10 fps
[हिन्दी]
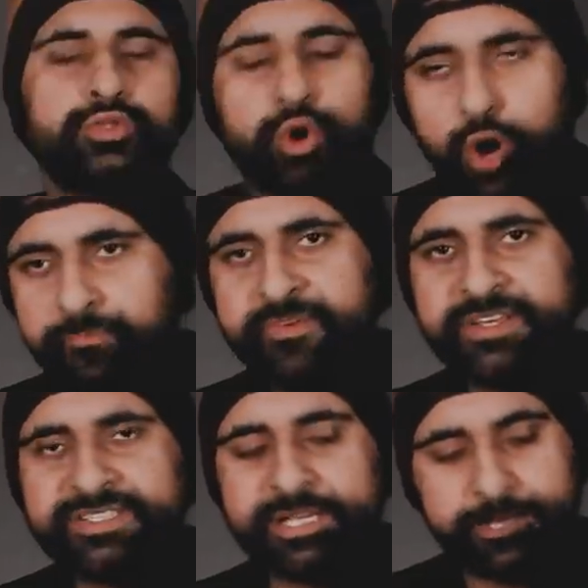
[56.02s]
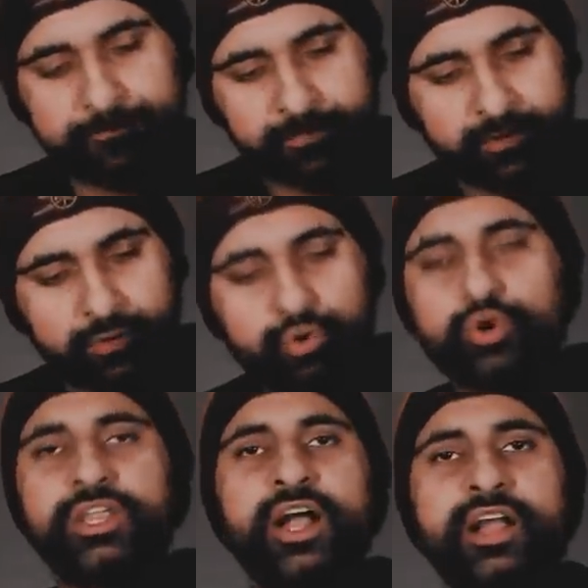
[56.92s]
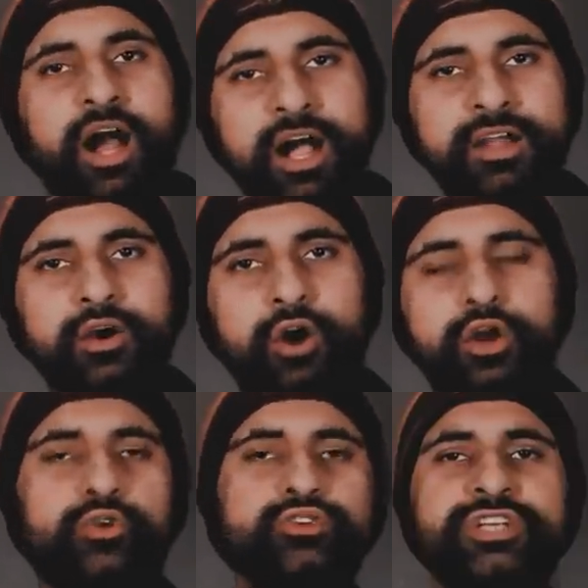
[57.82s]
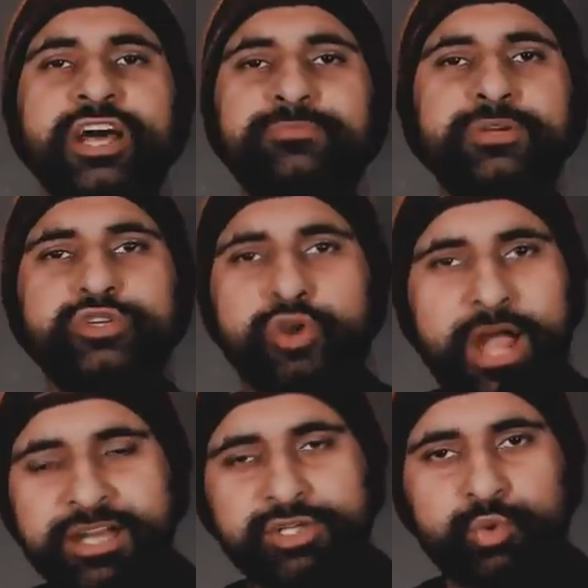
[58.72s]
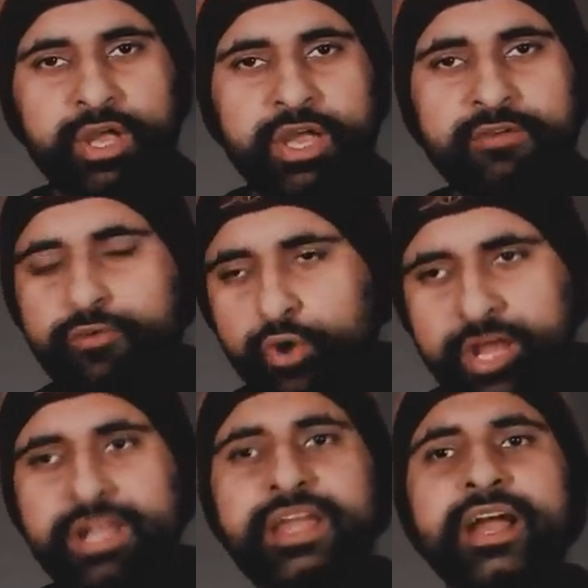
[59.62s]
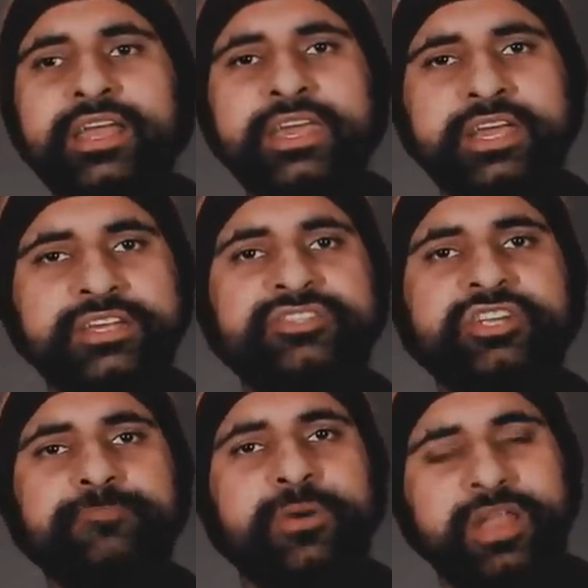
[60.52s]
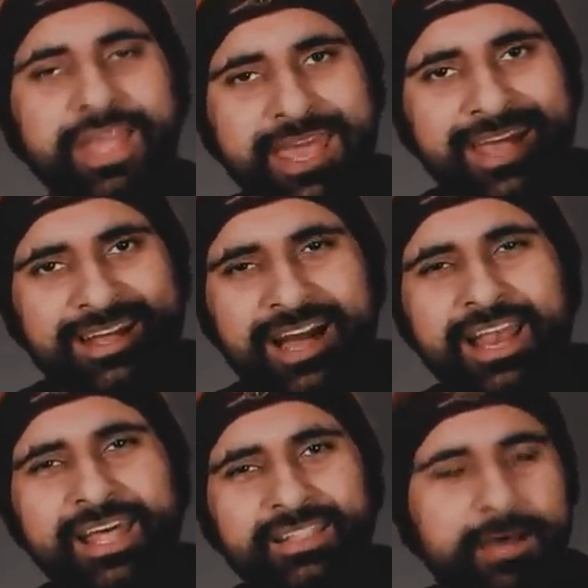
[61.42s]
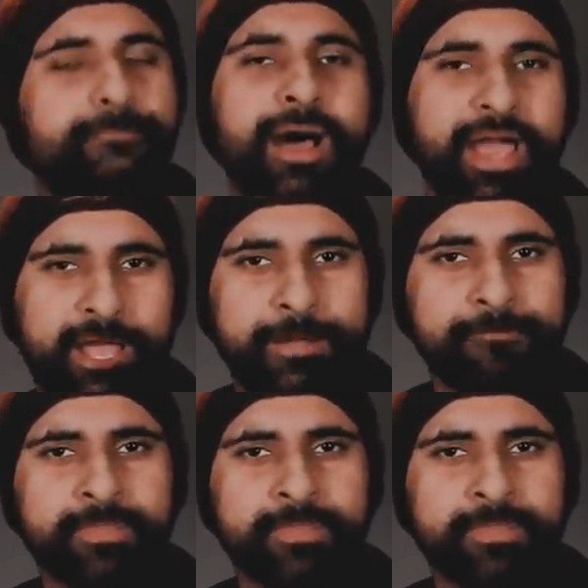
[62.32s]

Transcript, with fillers: तो ऑब्वियसली गोधरा कांड और गुजरात में जो राइट्स हुए हैं वो इंडिया की हिस्ट्री पर एक काला धब्बा है